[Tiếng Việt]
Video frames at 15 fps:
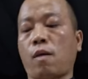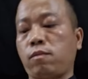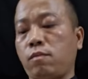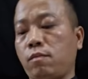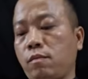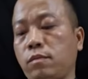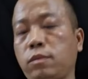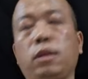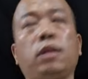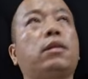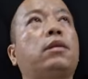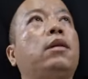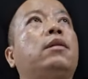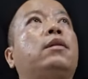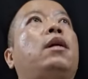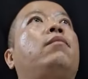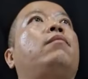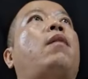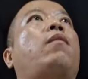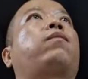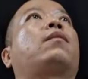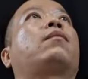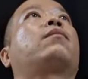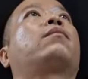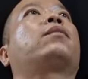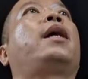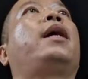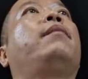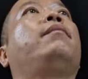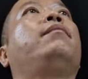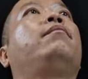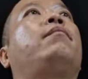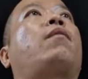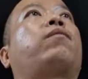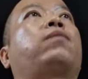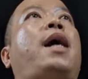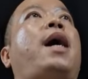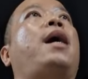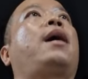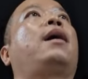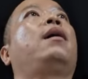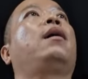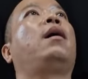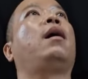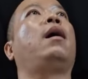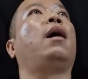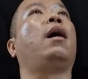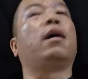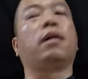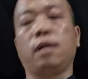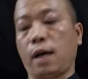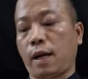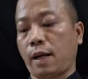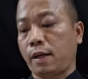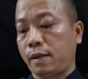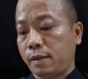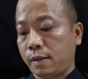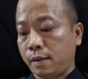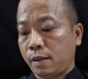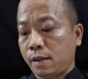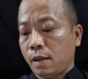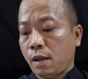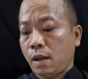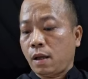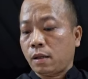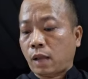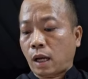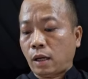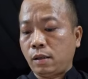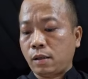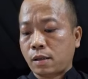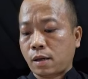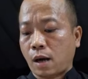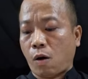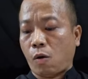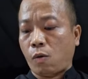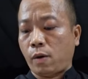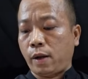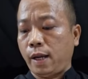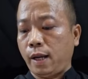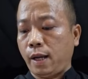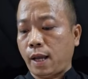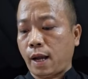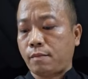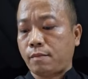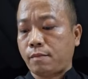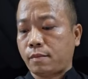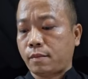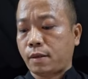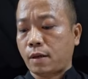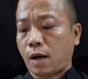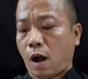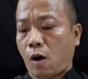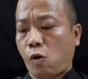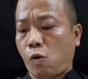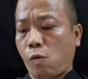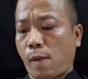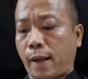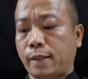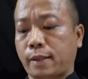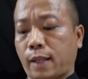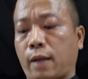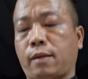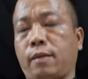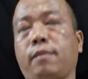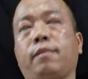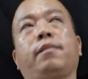mọc nhưng tự dưng mọc thêm mọc ra ở người thân khẩu ý niệm đau bệnh tật